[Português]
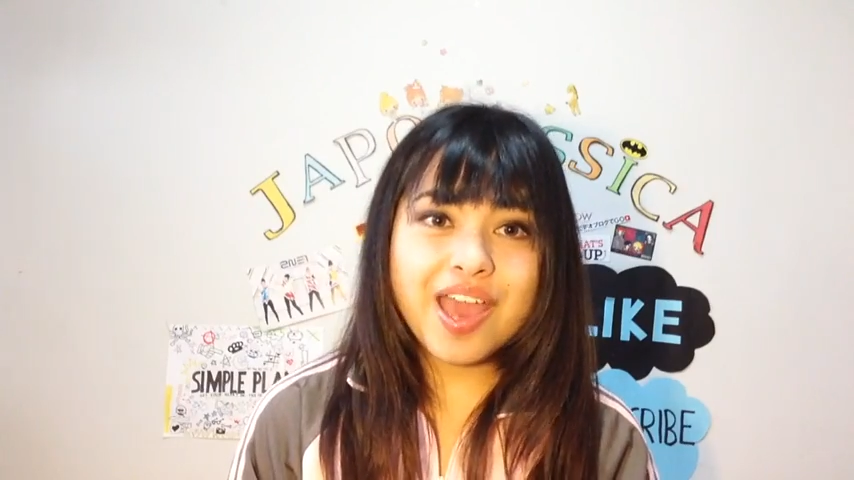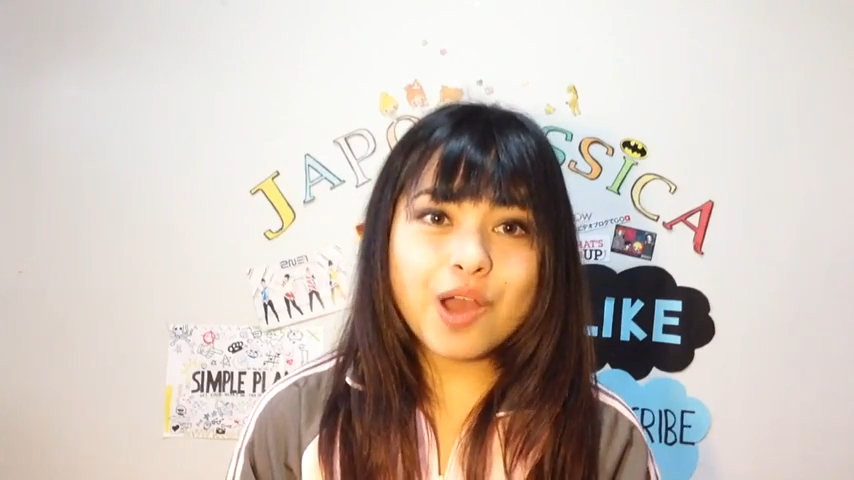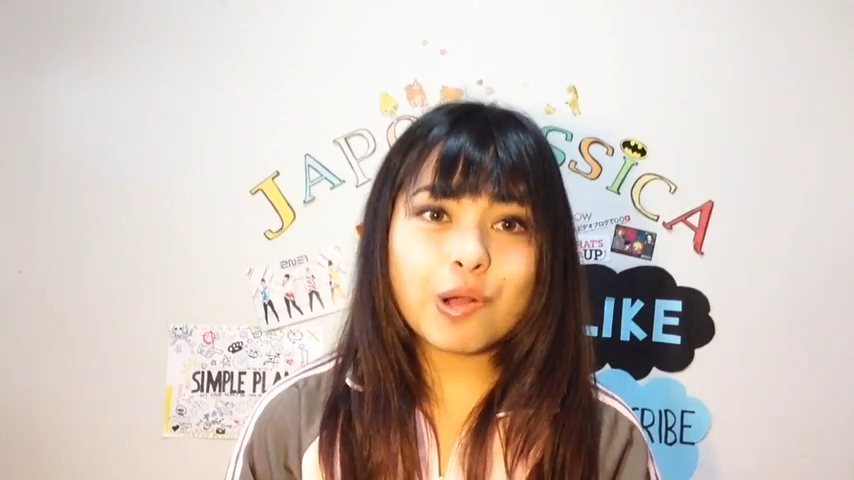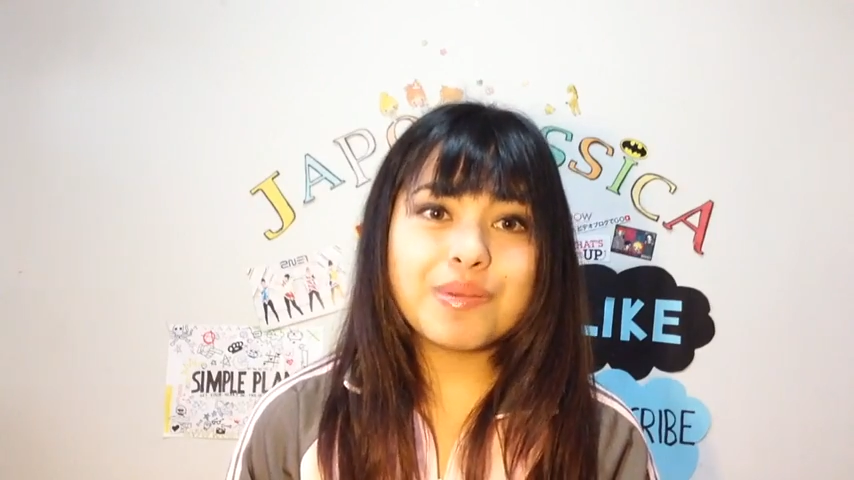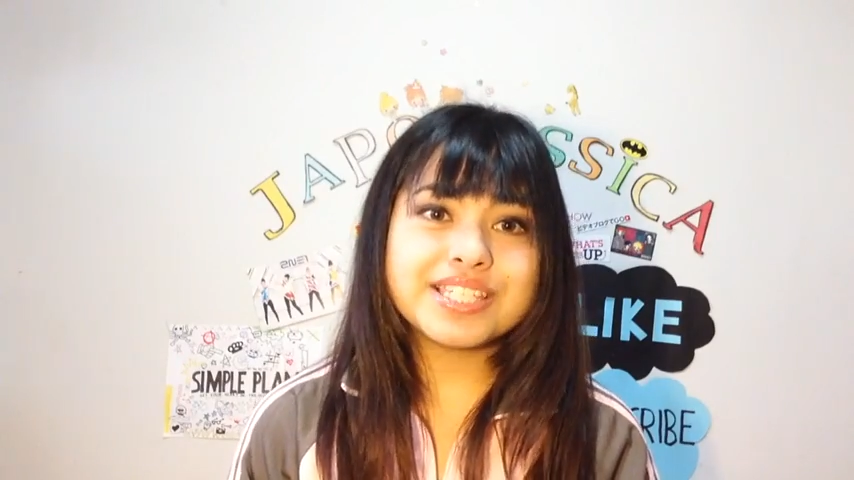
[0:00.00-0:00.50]

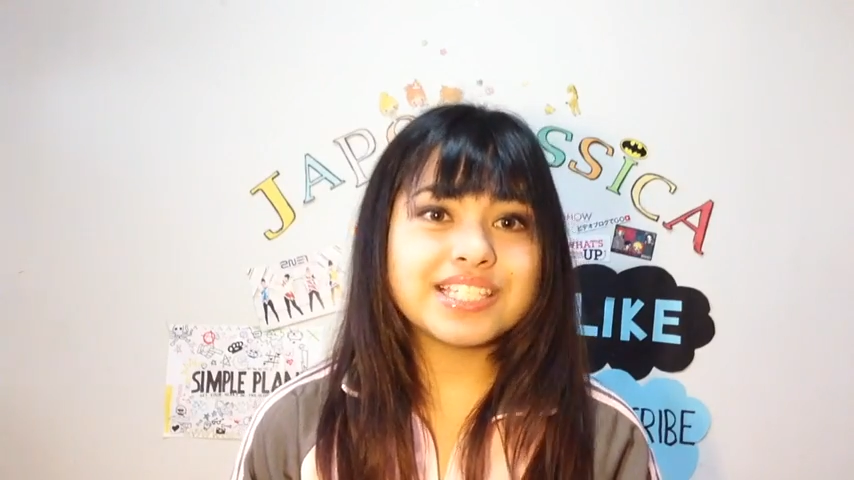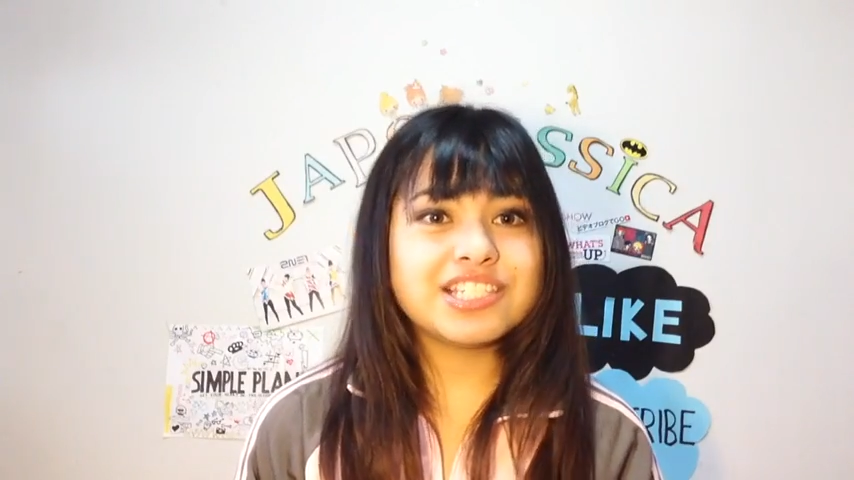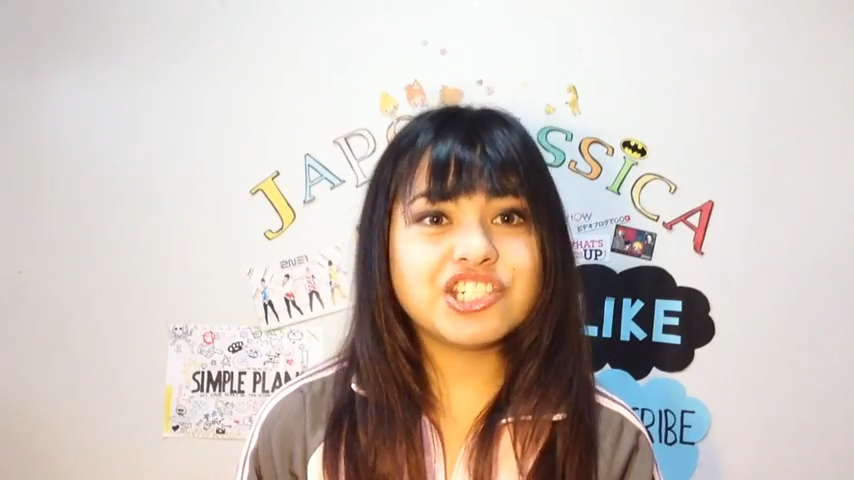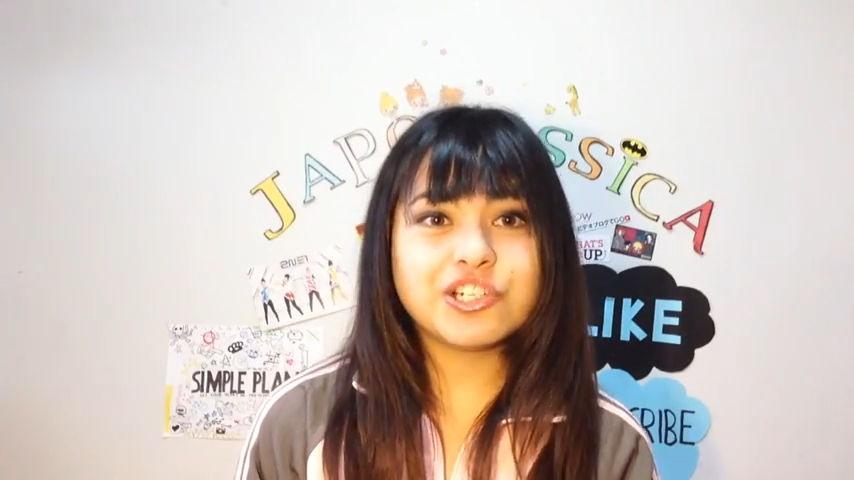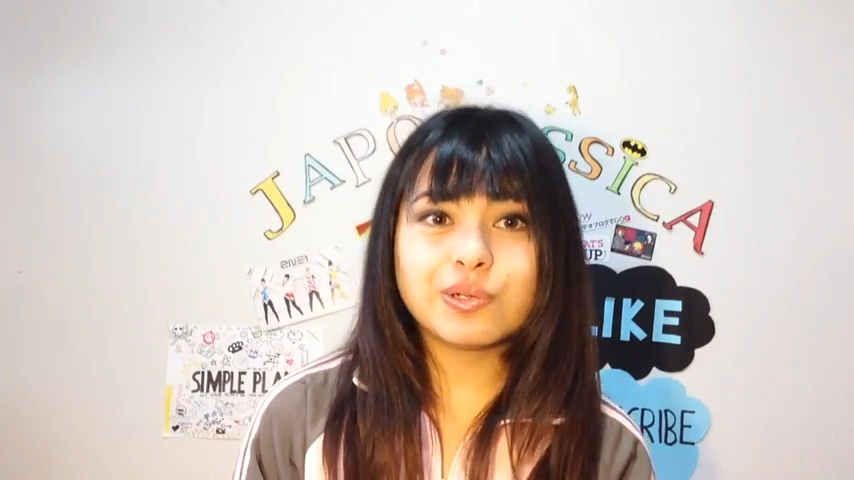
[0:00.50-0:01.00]
eu comecei a
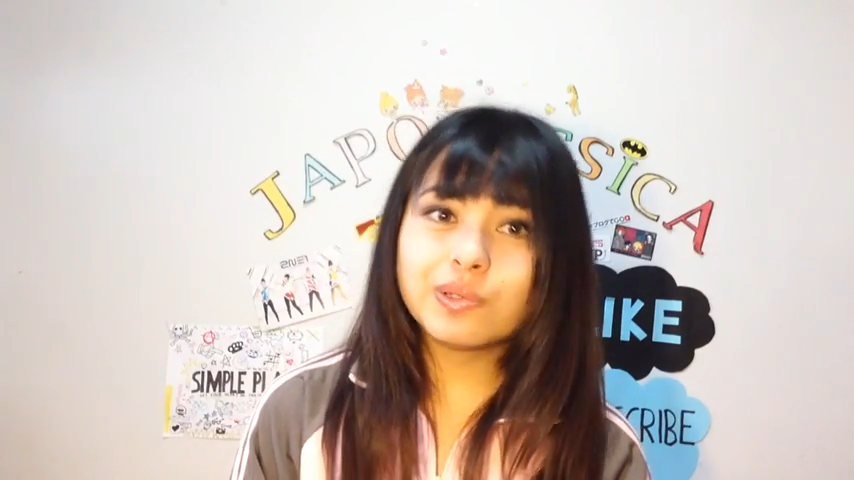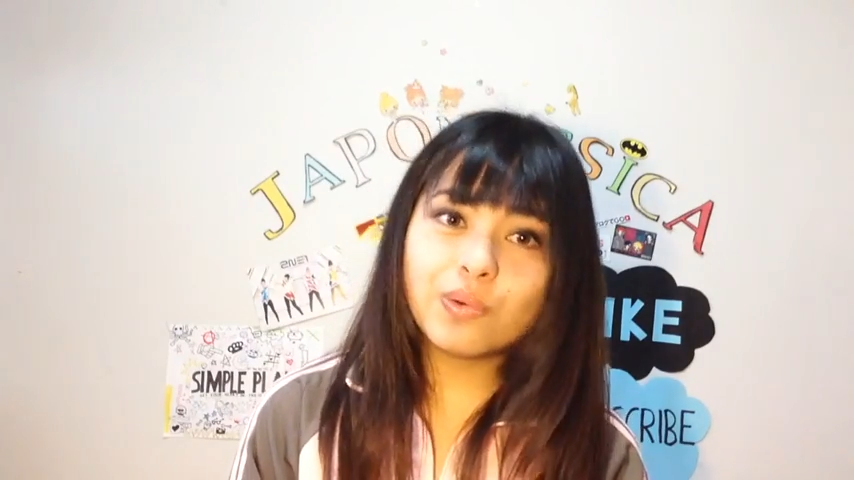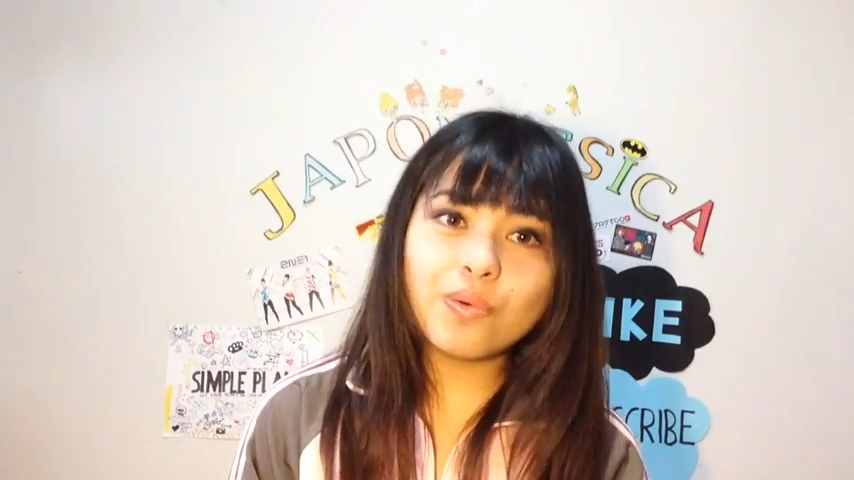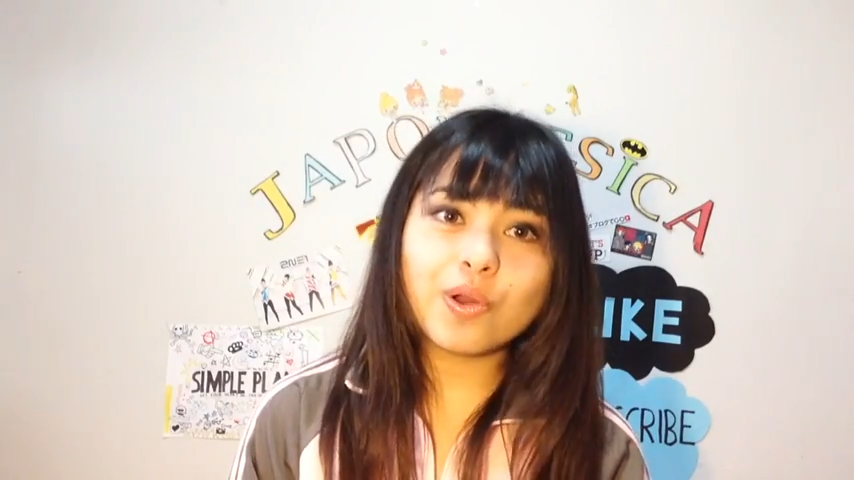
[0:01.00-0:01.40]
assistir o Lu,